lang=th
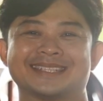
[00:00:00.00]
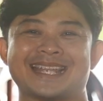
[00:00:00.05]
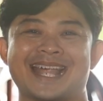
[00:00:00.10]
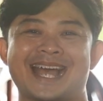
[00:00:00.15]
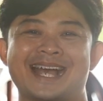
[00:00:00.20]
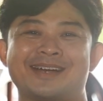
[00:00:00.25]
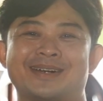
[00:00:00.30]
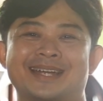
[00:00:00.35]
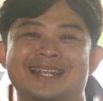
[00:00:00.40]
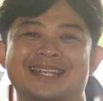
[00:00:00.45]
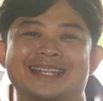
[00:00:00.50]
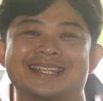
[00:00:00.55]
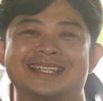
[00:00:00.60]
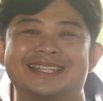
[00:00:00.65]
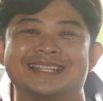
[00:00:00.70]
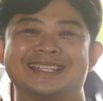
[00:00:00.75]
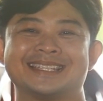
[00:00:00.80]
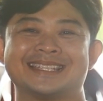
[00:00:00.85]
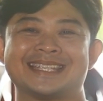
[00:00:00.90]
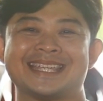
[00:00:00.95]
ณวัน
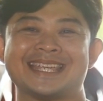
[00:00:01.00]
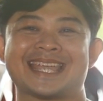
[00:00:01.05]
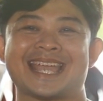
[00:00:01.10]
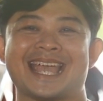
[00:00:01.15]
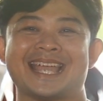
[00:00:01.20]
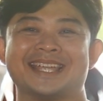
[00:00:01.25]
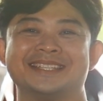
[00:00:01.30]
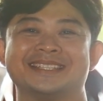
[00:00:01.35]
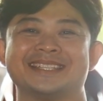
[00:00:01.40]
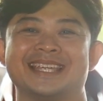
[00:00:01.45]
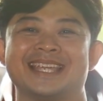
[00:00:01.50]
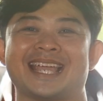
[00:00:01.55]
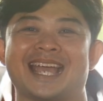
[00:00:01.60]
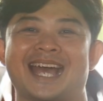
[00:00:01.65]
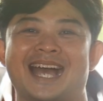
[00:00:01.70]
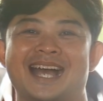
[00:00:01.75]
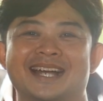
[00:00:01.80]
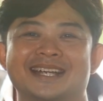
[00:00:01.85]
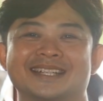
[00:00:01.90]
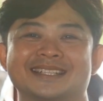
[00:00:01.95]
ที่แข่งจริงๆ
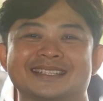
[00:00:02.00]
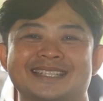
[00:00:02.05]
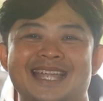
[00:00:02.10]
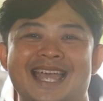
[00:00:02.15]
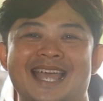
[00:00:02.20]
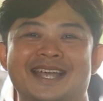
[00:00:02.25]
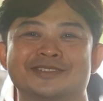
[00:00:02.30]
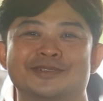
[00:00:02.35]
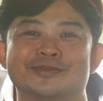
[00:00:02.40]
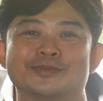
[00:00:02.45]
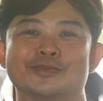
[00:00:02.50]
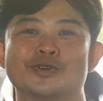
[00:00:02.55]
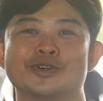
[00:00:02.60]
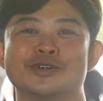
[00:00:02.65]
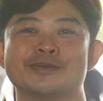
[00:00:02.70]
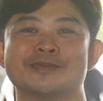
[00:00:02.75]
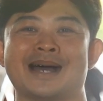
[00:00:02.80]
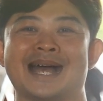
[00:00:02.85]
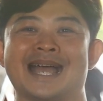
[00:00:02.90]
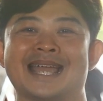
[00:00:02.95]
อ่ะแท็กสมบู
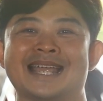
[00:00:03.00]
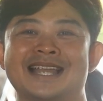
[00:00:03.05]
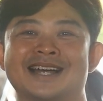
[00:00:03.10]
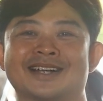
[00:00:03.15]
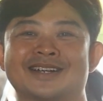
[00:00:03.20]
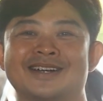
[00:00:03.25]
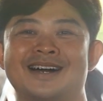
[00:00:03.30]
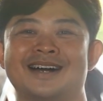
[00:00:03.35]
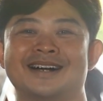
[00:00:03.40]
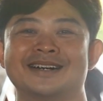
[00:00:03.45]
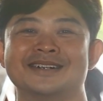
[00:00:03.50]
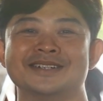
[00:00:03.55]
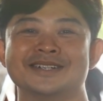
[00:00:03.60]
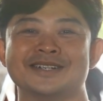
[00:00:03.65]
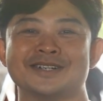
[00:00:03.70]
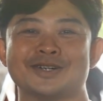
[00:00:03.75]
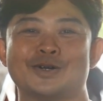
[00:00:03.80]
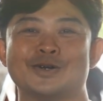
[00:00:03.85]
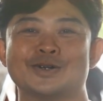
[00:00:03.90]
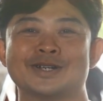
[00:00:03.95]
รณ์ไหมแล้วก็
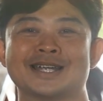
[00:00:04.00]
ค